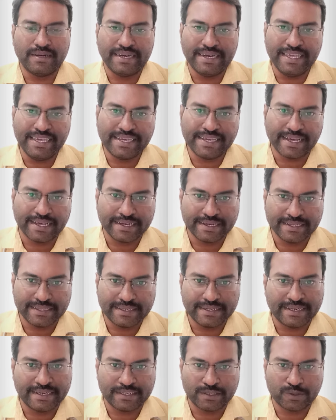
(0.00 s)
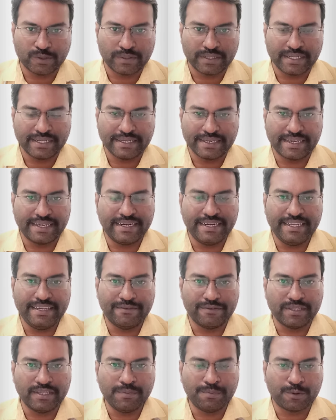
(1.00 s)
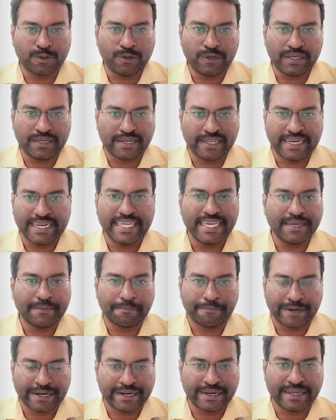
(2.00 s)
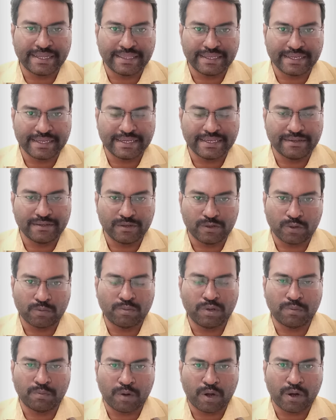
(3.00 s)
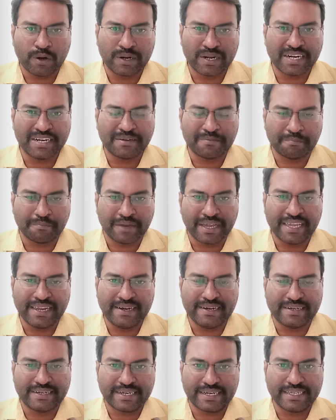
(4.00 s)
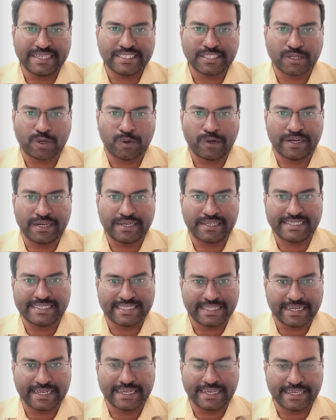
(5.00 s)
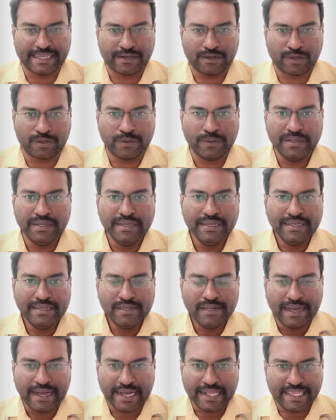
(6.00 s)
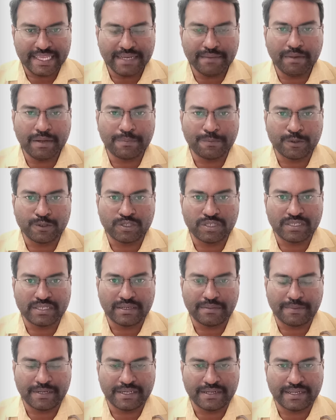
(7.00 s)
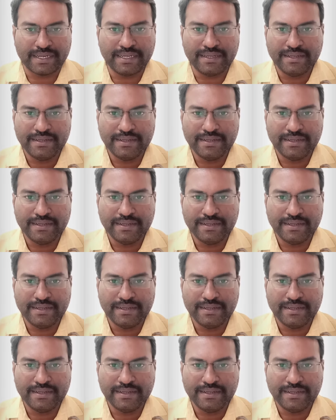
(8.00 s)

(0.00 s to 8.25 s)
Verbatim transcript: லீக் ஆகுதுன்னு அர்த்தங்க கிட்னி வந்து ப்ரோட்டீனை லீக் பண்ணாதுங்க ரொம்ப மாட்ரேட் மைல்டு ட்ரேஸ் குவான்டிட்டிஸ் தாங்க இருக்கும் அதிகமாக போச்சு அப்படின்னா